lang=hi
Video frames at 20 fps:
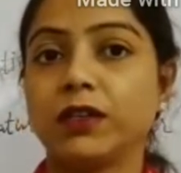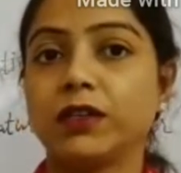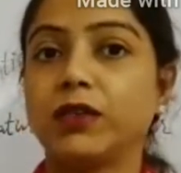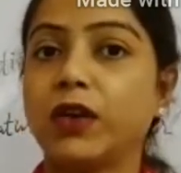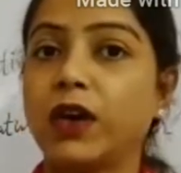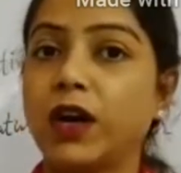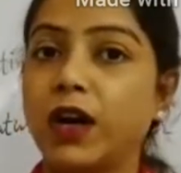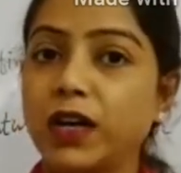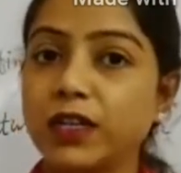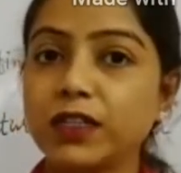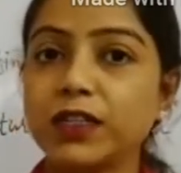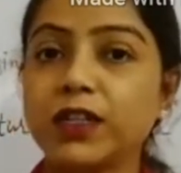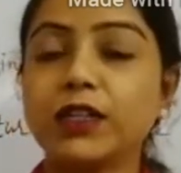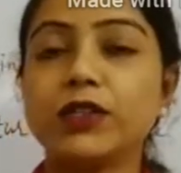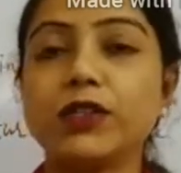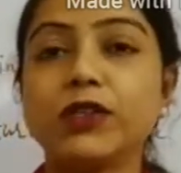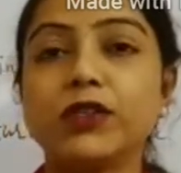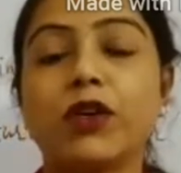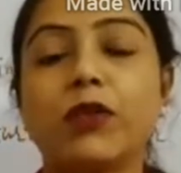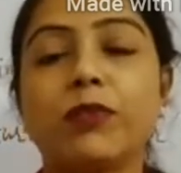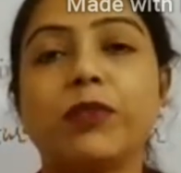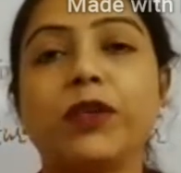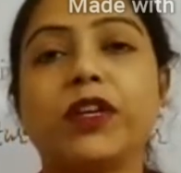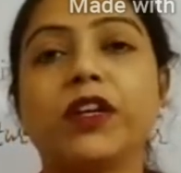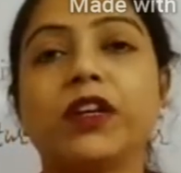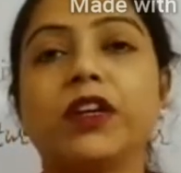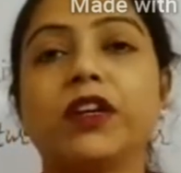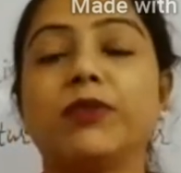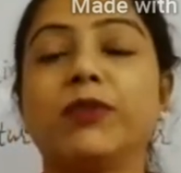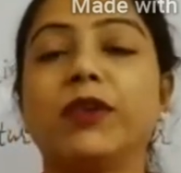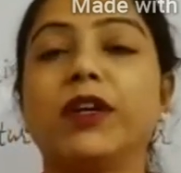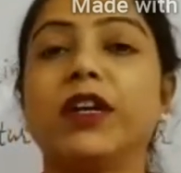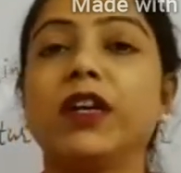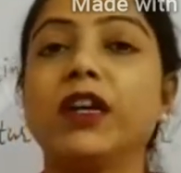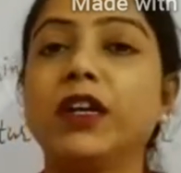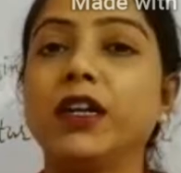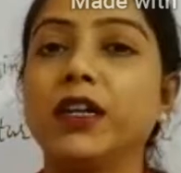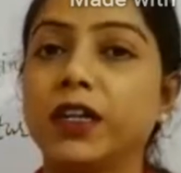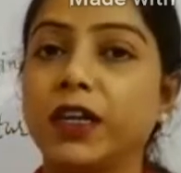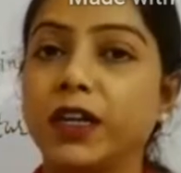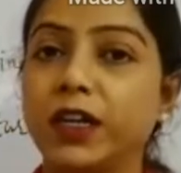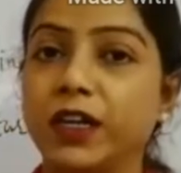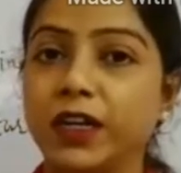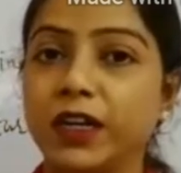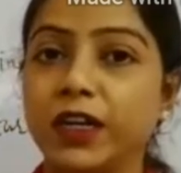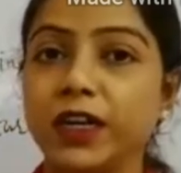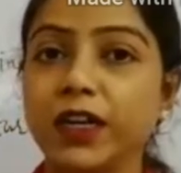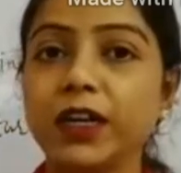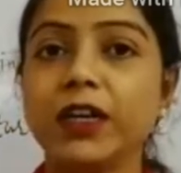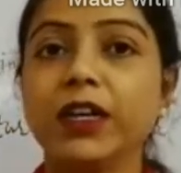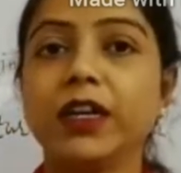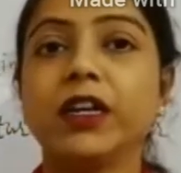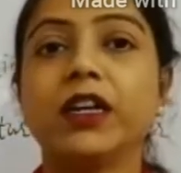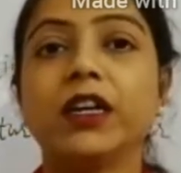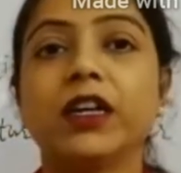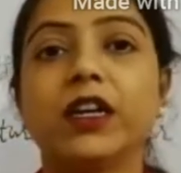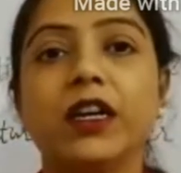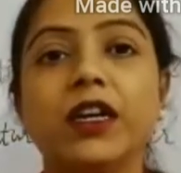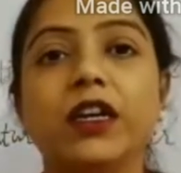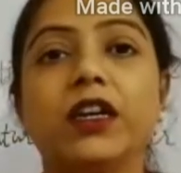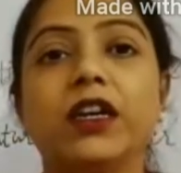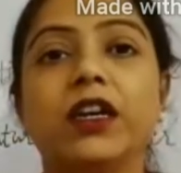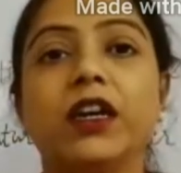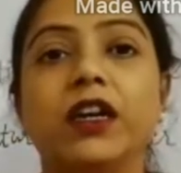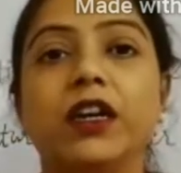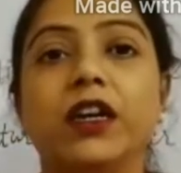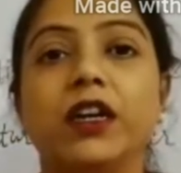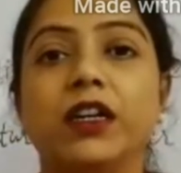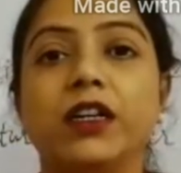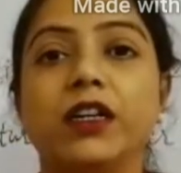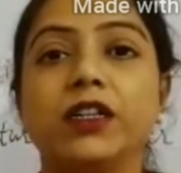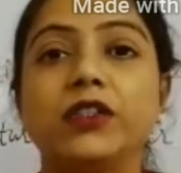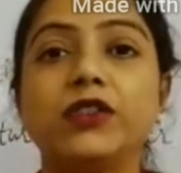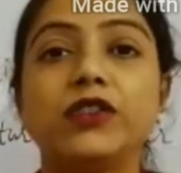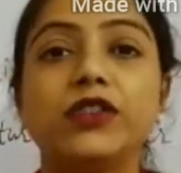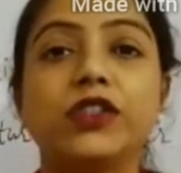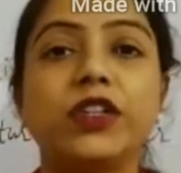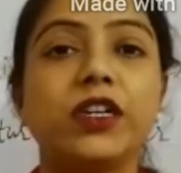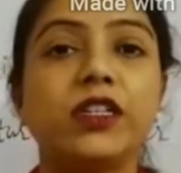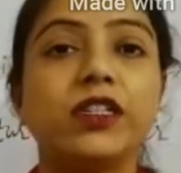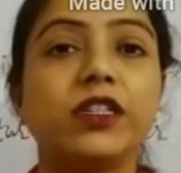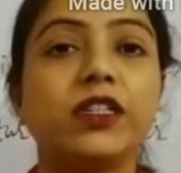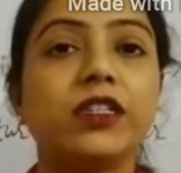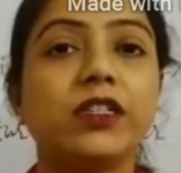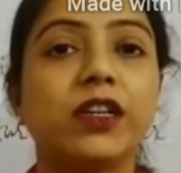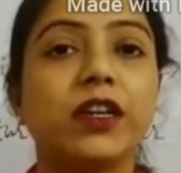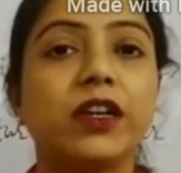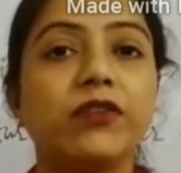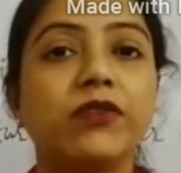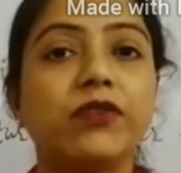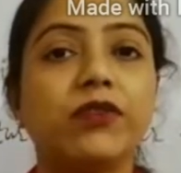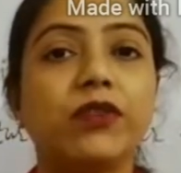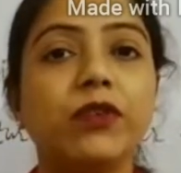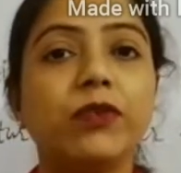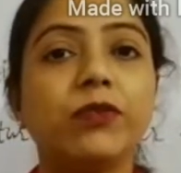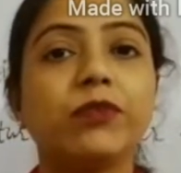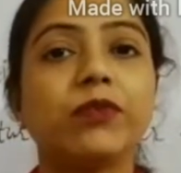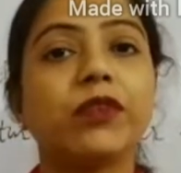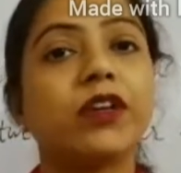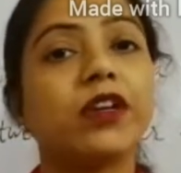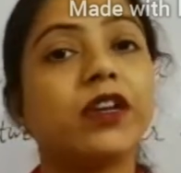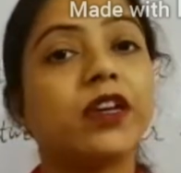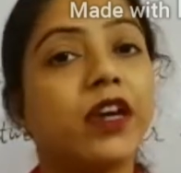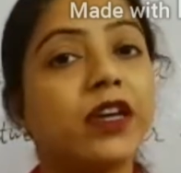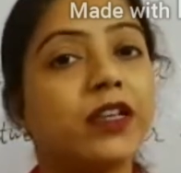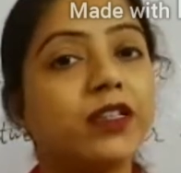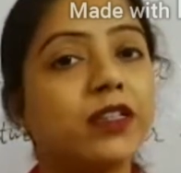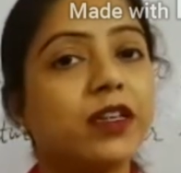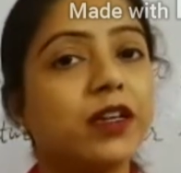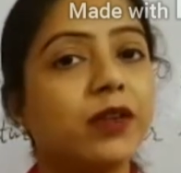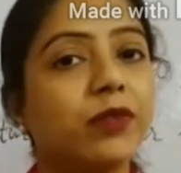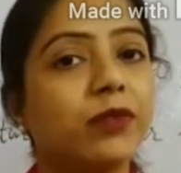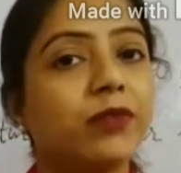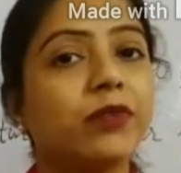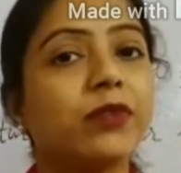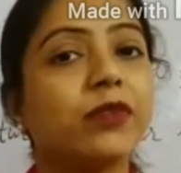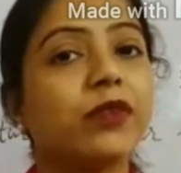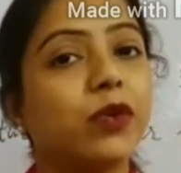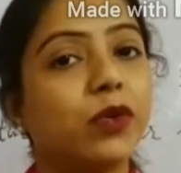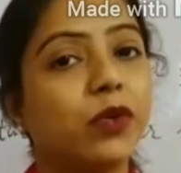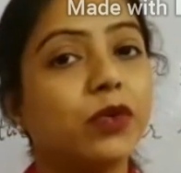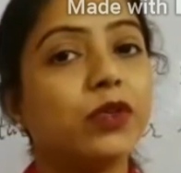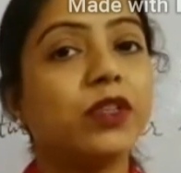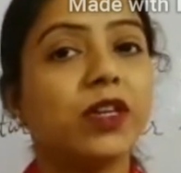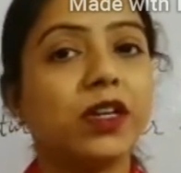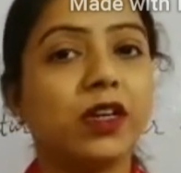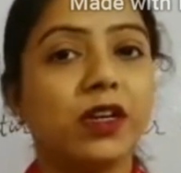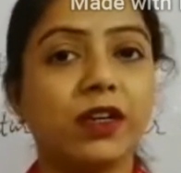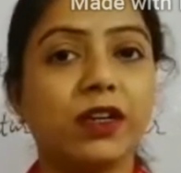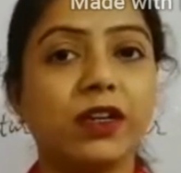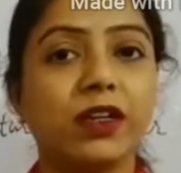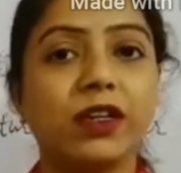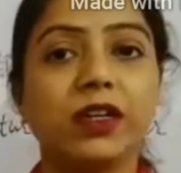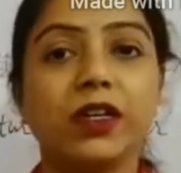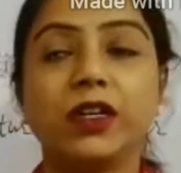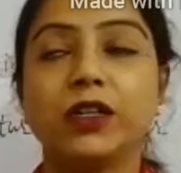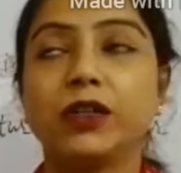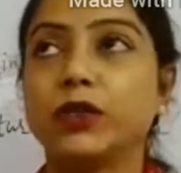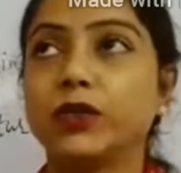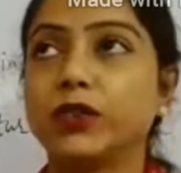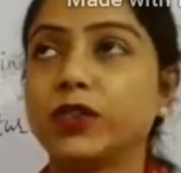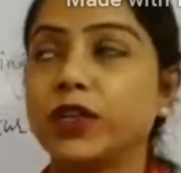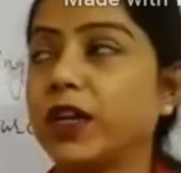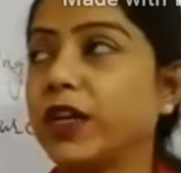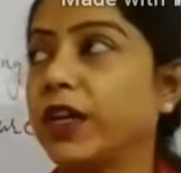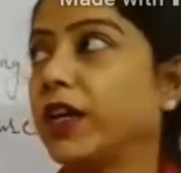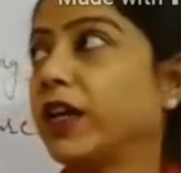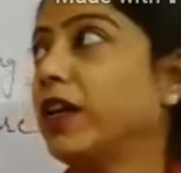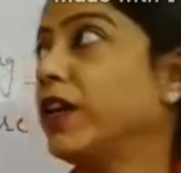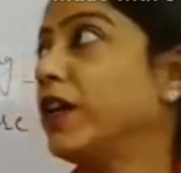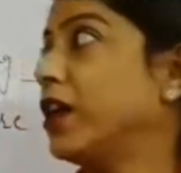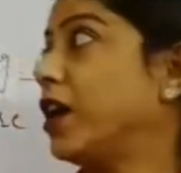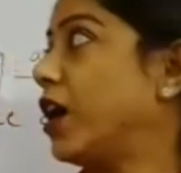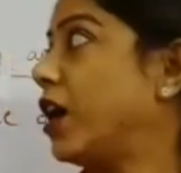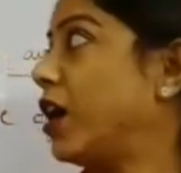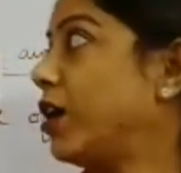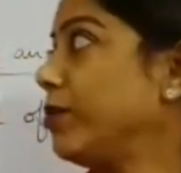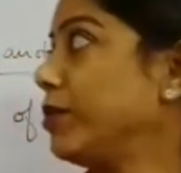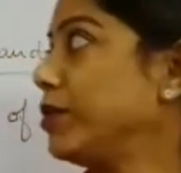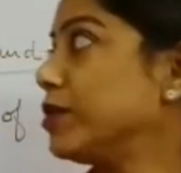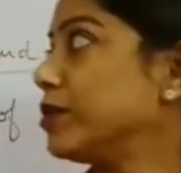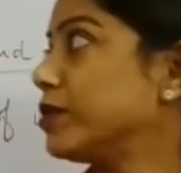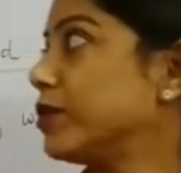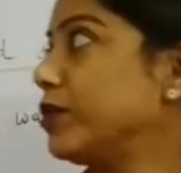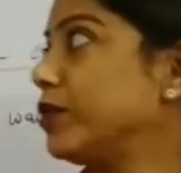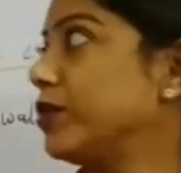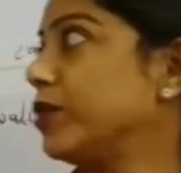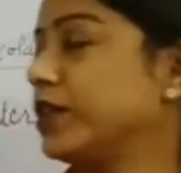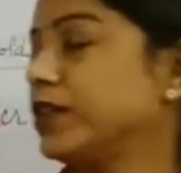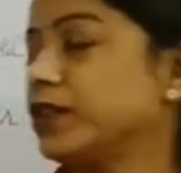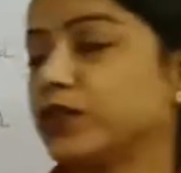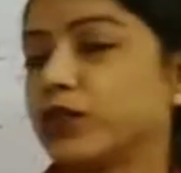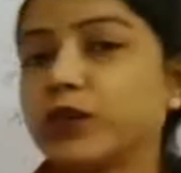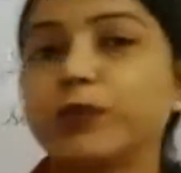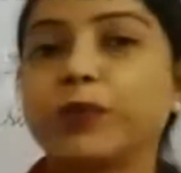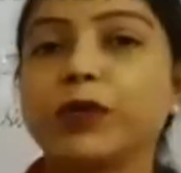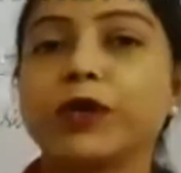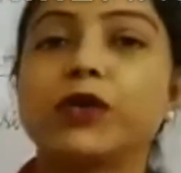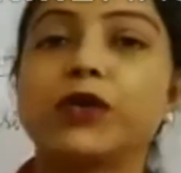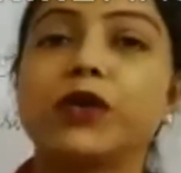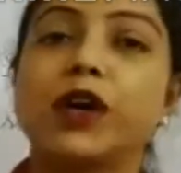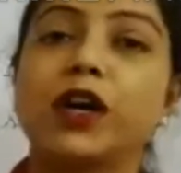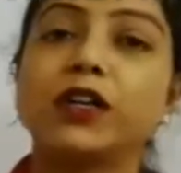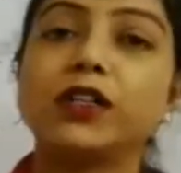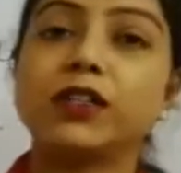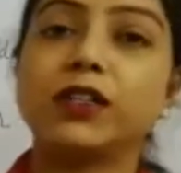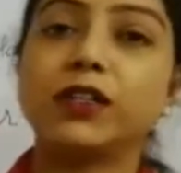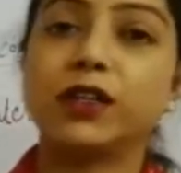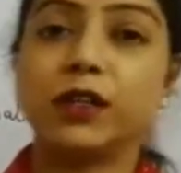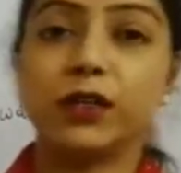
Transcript: तो आज का जो टॉपिक है हमारा यही है कि ये जो चेंजेस है वो कैसे होते हैं तो चलिए हम इसको इस टॉपिक को आज